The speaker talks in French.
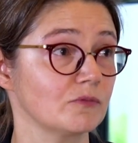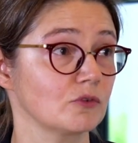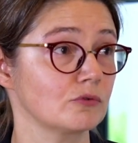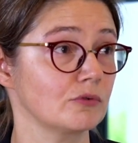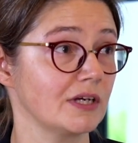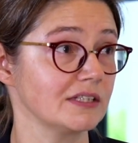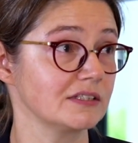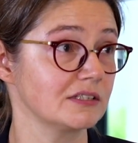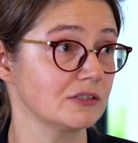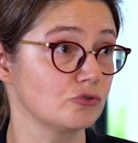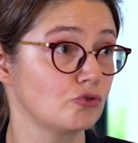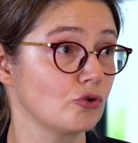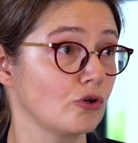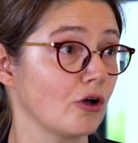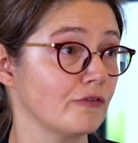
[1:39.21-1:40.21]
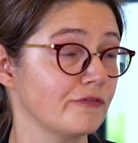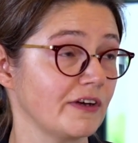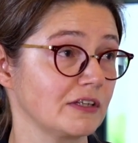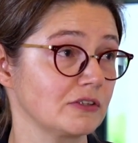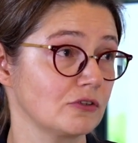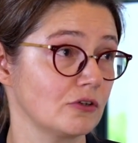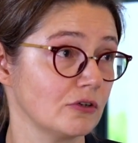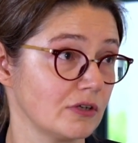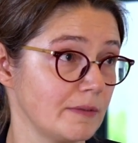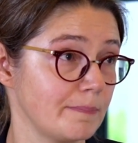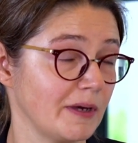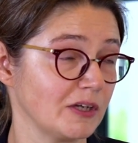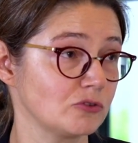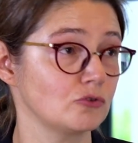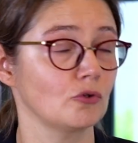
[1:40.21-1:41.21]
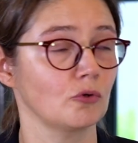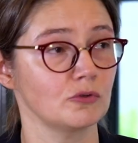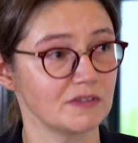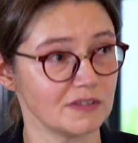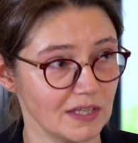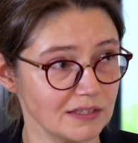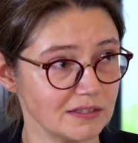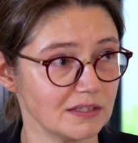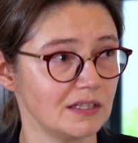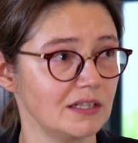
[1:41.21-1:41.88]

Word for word: Donc voilà, ces deux grands facteurs, les pertes de recettes